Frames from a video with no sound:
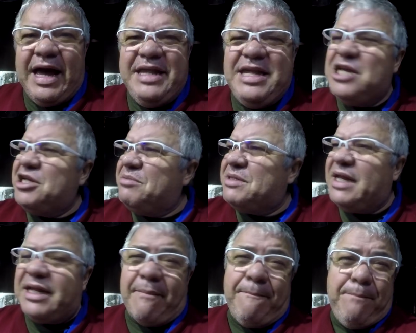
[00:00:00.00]
Aí deixa a
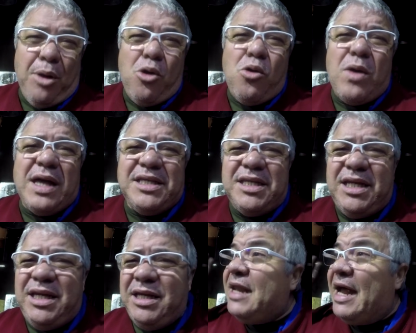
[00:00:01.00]
bicicleta
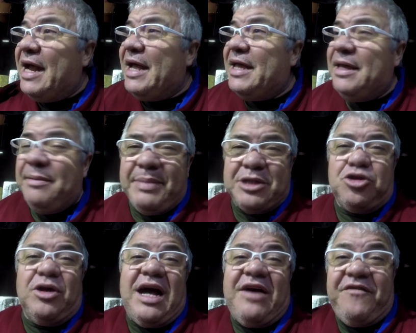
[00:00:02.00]
boazinha, larga aí, pra
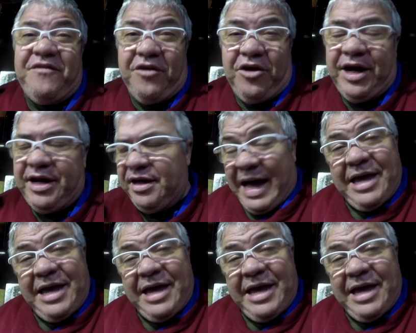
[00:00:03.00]
jogar fora.